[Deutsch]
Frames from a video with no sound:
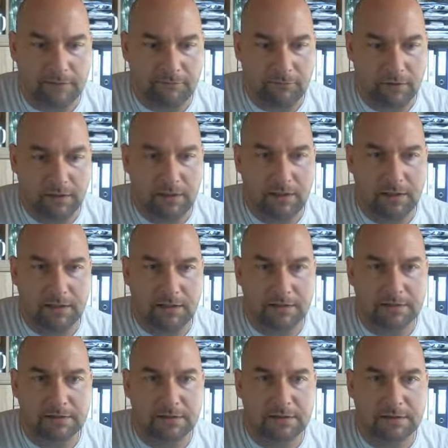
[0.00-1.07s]
Jawohl.
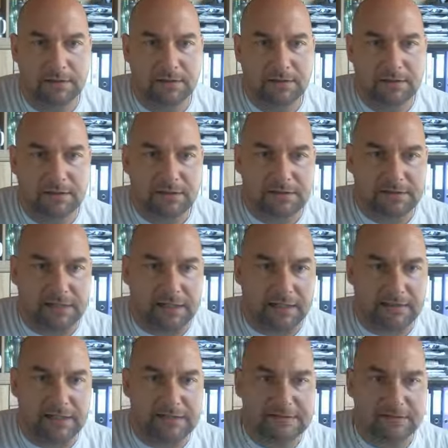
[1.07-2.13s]

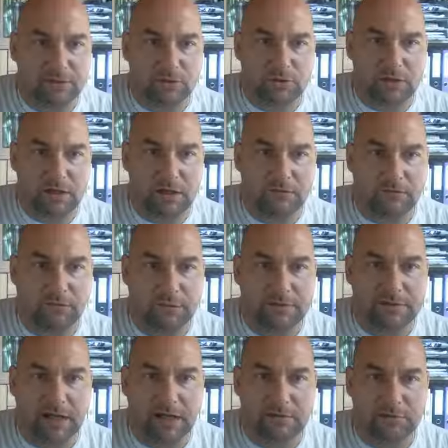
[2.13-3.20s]
330 Durchschlag,
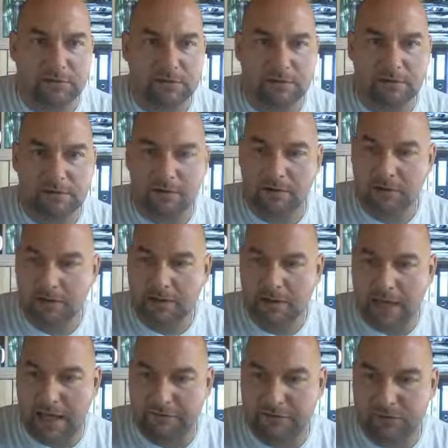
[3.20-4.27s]
frontal durch einen
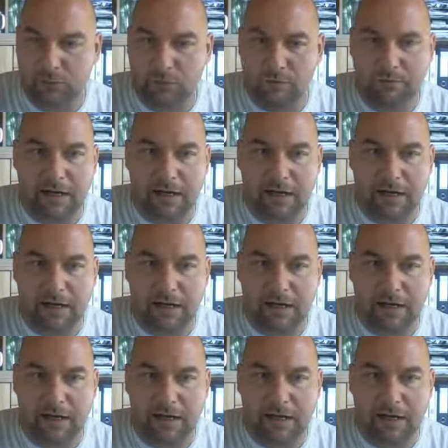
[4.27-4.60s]
Heavy-Turm,